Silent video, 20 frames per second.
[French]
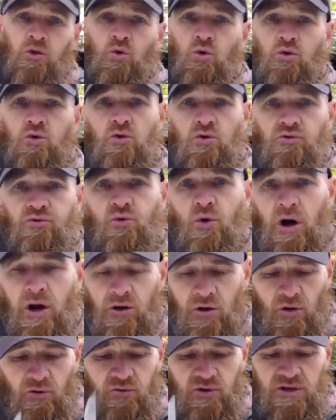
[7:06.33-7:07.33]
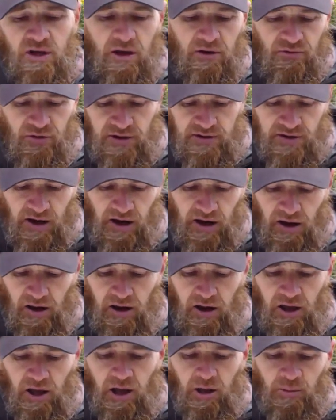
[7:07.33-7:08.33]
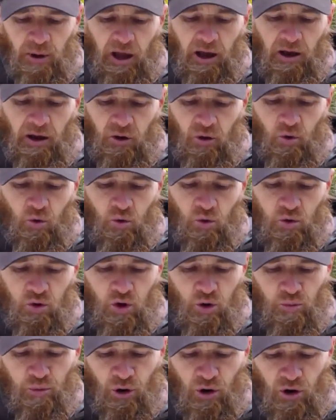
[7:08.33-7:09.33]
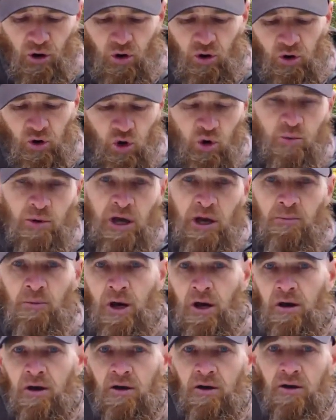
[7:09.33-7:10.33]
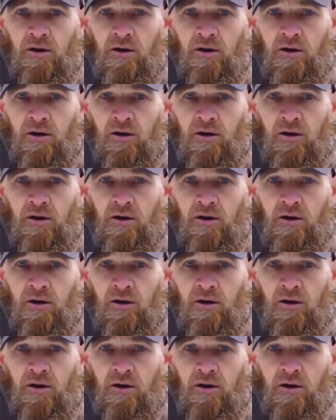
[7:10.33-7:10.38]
Donc une fois que vous avez fait ça, ben, on reprend le même